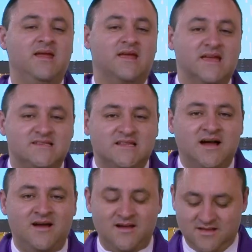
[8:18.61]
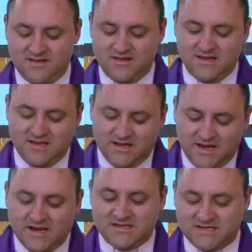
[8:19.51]
que está
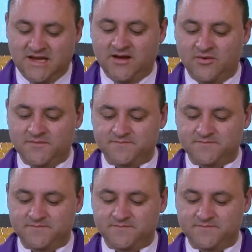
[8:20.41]
en el cielo.